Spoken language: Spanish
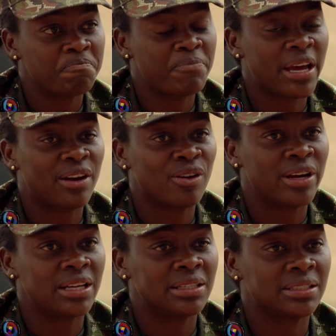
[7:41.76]
pero
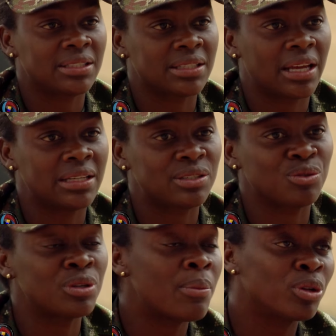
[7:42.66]
es,
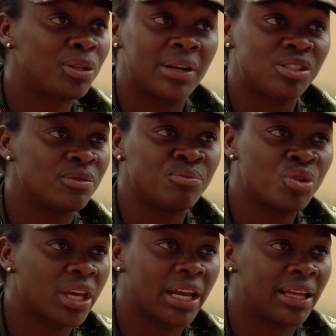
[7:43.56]
una motivación
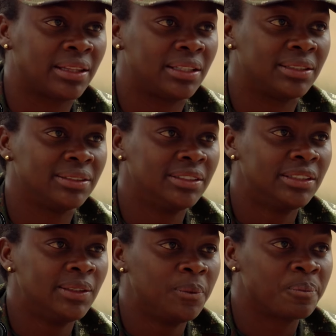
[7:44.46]
muy grande.
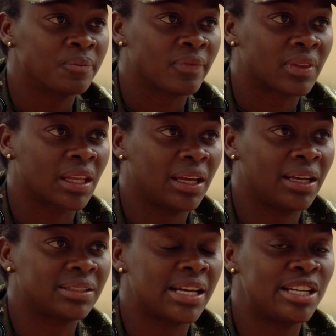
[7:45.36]

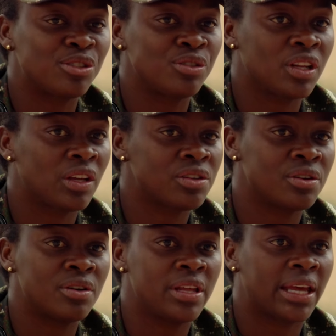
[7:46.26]
O sea, es un
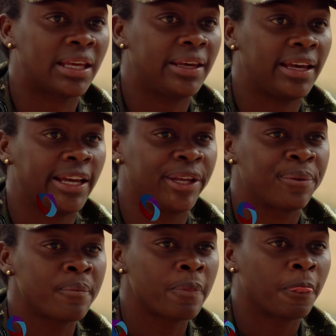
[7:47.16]
niño de que,
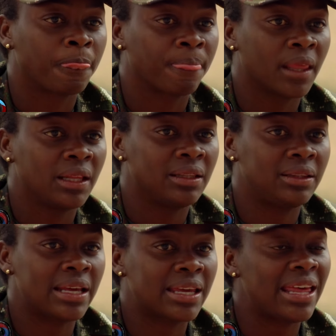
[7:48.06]

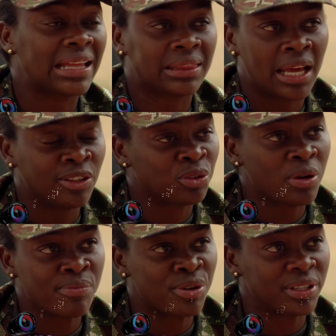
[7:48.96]
de que da
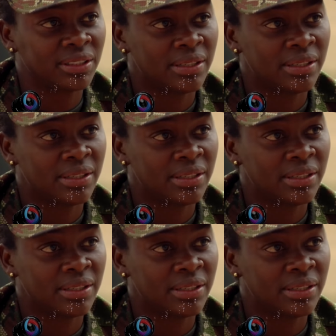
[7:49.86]
tanto amor,